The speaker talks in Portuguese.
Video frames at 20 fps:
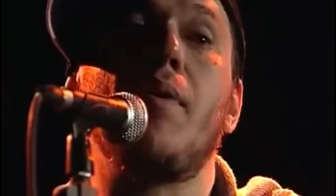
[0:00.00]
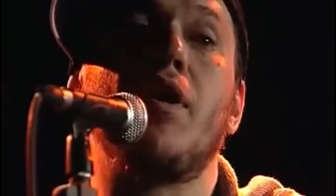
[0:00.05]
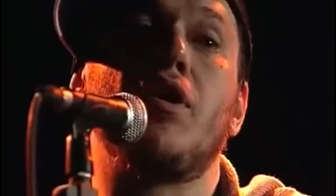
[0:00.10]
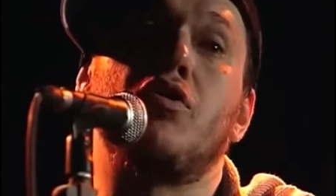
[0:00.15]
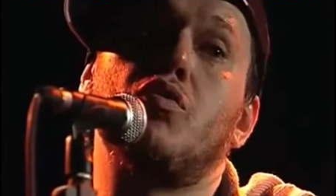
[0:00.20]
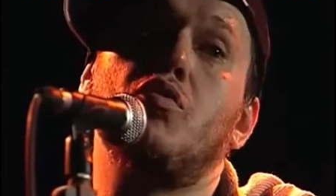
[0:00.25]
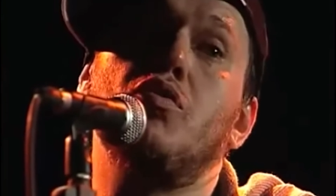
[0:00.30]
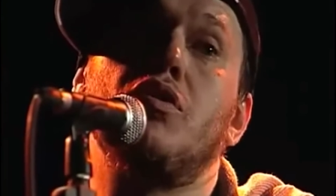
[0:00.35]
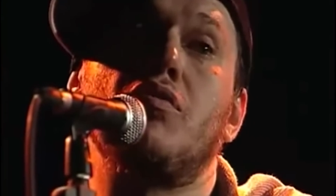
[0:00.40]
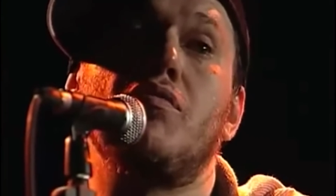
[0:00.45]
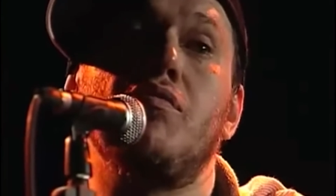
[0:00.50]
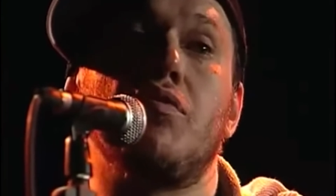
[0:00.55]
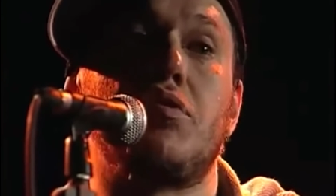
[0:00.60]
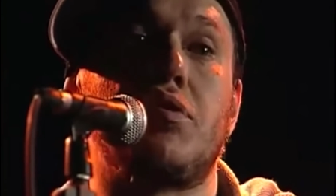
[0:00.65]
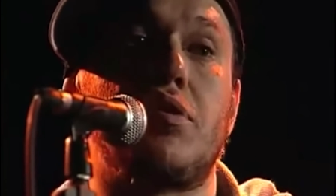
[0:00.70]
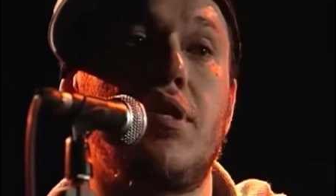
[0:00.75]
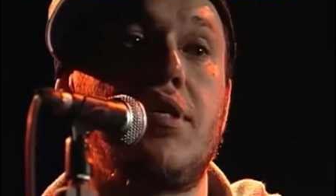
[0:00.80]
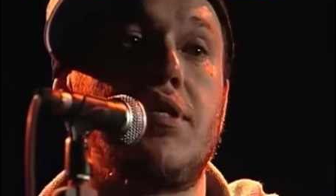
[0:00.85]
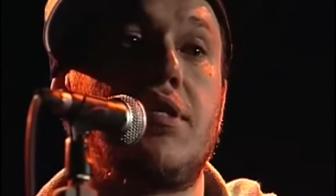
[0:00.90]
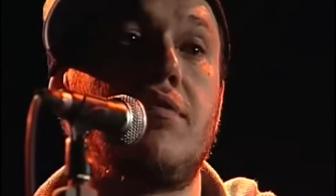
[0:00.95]
a minha atitude com
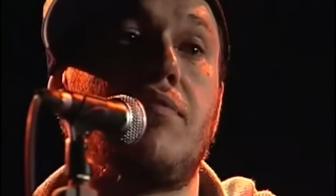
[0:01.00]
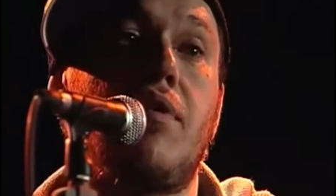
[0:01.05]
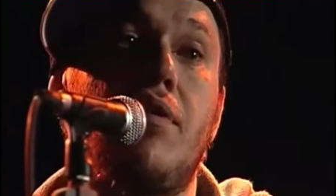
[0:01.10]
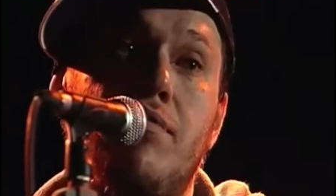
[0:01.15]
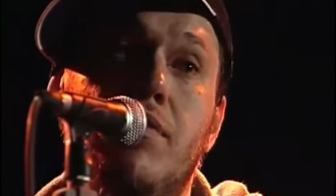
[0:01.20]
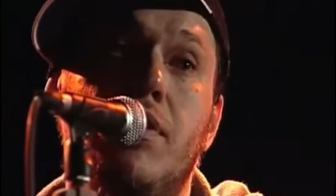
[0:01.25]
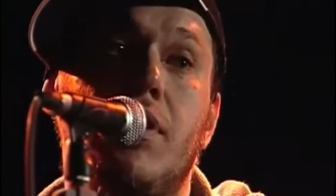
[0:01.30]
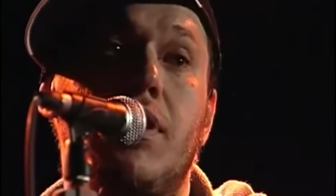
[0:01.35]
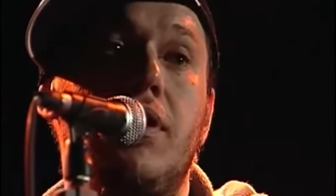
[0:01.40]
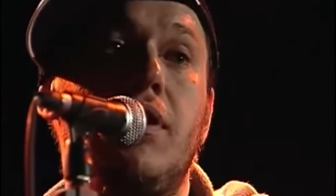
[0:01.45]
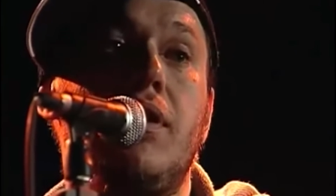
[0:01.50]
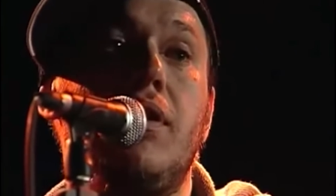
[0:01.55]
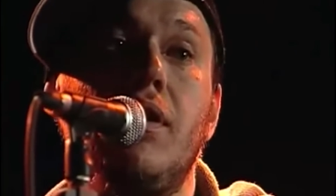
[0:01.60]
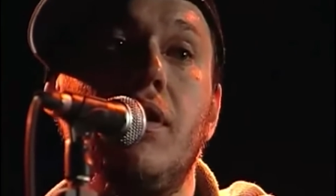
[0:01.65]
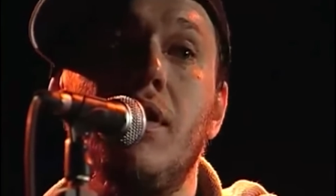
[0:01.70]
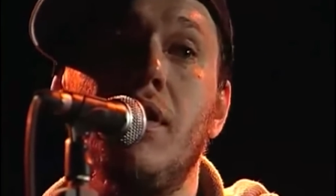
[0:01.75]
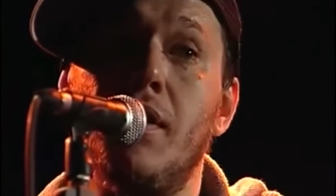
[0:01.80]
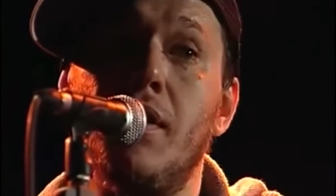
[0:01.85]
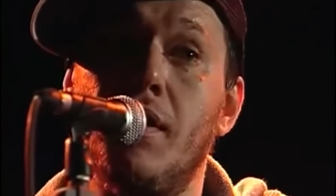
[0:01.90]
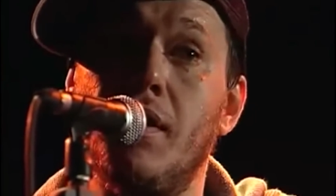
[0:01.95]
você e você vai ver que
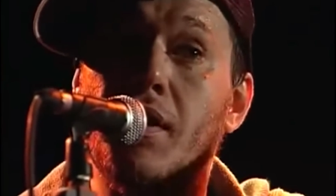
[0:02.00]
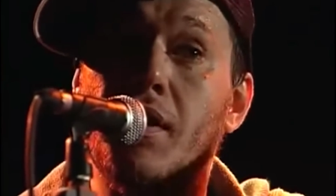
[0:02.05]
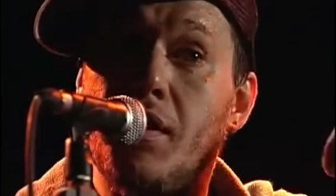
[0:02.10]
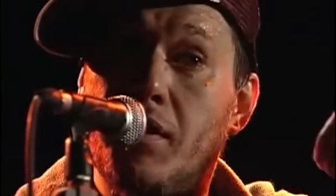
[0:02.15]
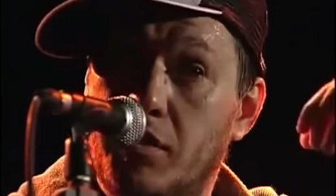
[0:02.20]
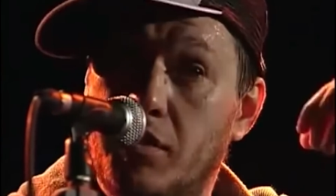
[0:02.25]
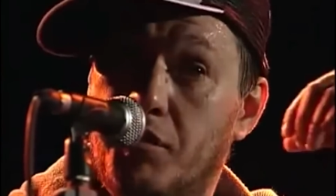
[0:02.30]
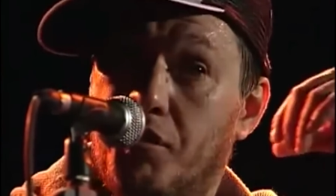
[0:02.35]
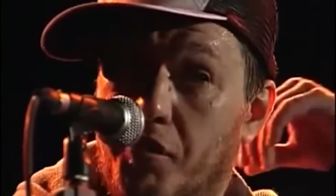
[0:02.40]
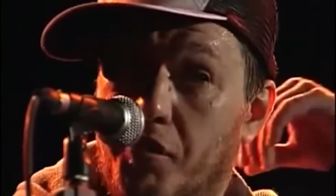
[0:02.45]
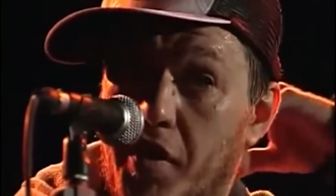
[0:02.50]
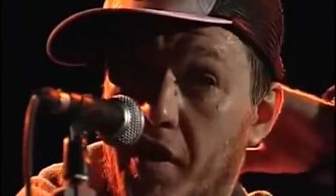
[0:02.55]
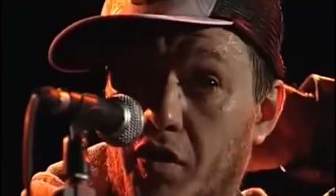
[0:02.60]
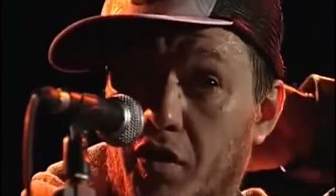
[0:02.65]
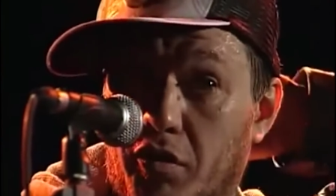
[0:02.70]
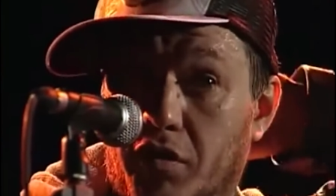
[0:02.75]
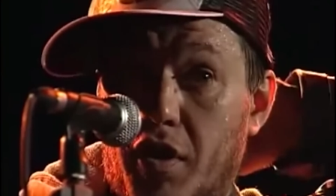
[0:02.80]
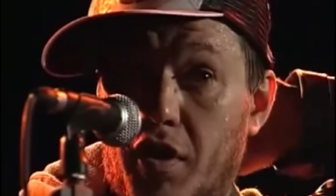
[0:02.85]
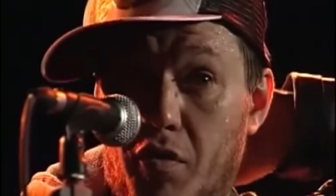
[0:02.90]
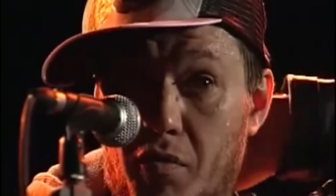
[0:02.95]
de fake
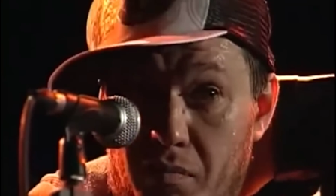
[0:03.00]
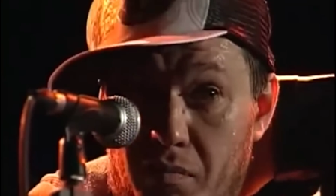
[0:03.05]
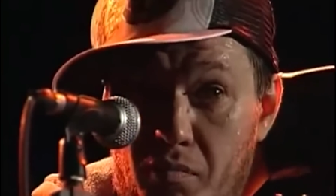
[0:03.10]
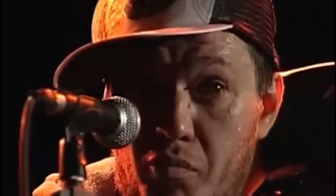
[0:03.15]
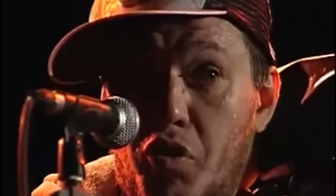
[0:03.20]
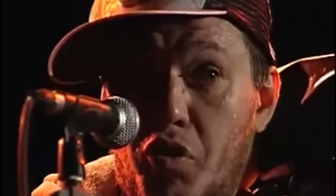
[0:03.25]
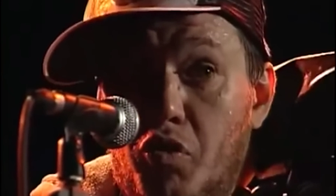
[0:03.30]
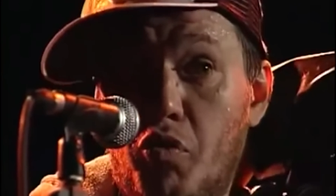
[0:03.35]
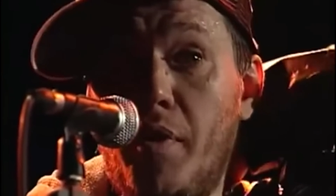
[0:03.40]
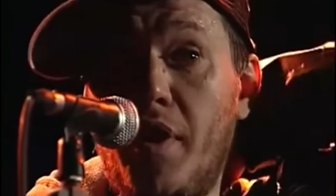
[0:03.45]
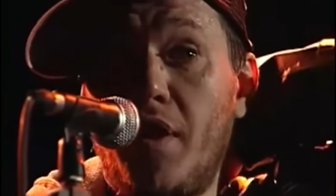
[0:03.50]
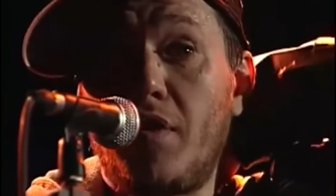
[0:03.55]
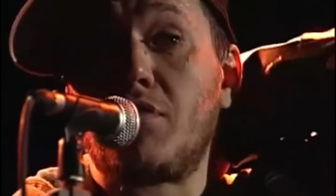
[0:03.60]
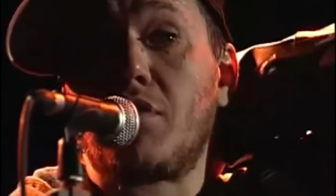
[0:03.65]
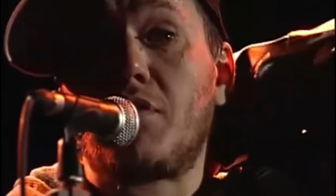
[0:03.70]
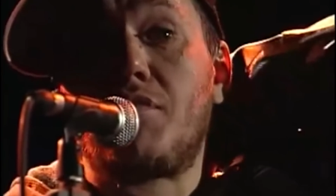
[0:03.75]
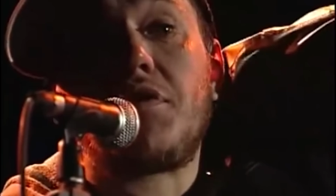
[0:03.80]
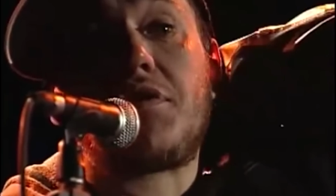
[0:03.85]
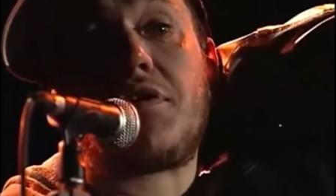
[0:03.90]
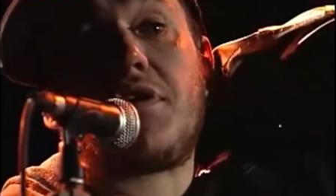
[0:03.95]
eu tenho muito menos
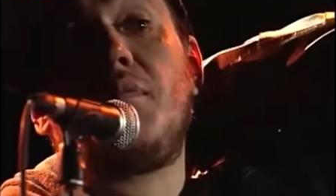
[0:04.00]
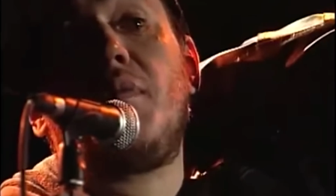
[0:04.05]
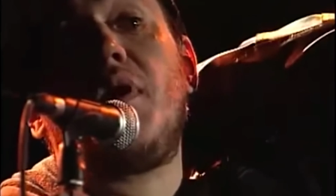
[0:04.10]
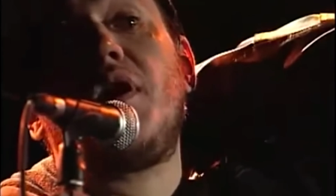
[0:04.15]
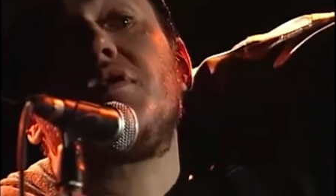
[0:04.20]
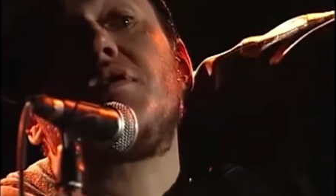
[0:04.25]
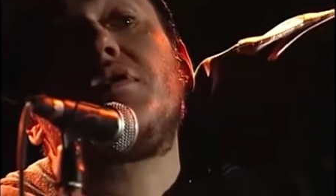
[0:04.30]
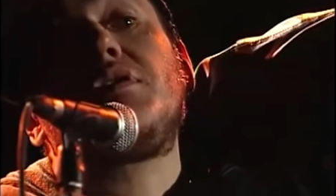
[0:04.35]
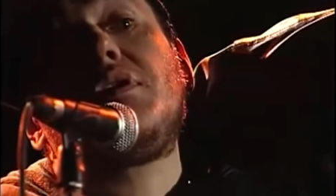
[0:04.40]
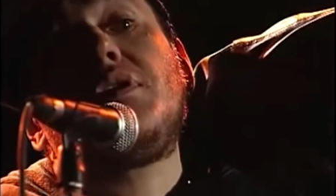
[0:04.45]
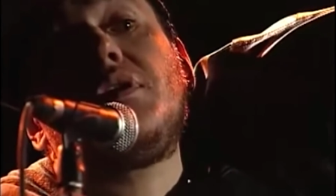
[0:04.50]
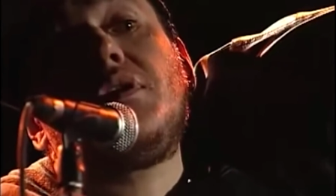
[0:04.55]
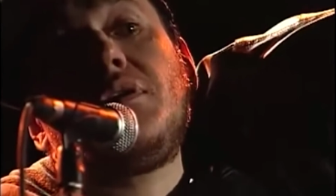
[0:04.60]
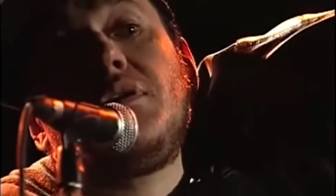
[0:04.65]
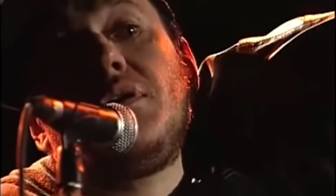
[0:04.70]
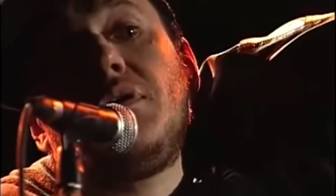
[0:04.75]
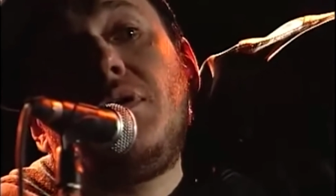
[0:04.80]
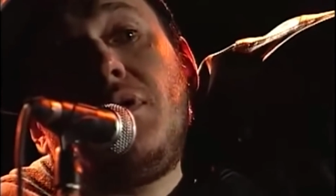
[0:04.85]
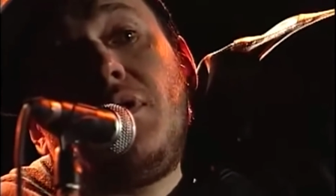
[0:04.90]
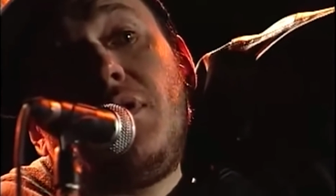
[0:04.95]
do que você imagina.